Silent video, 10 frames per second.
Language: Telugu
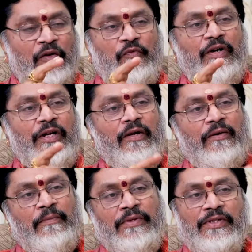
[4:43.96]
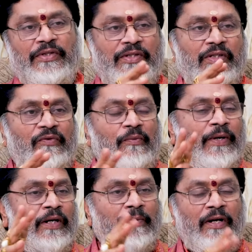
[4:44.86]
డెఫినెట్గా మంచి సక్సెస్ఫుల్
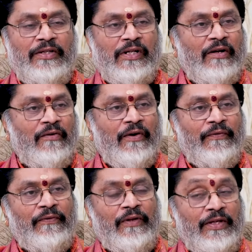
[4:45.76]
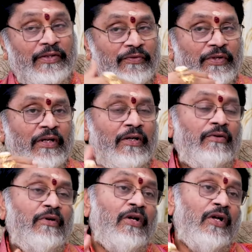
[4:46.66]
పంట పండించడానికి అవకాశం ఉంది ఈ సంవత్సరం
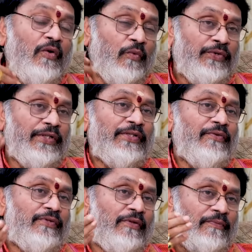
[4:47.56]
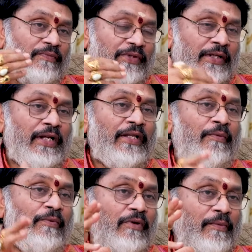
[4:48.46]
కాదు వచ్చే సంవత్సరం సంక్రాంతి
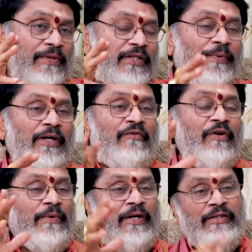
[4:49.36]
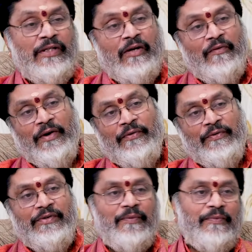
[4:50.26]
అప్పుడు కూడా మంచి పంట వీళ్ళు పండించడానికి అవకాశం ఉంటుంది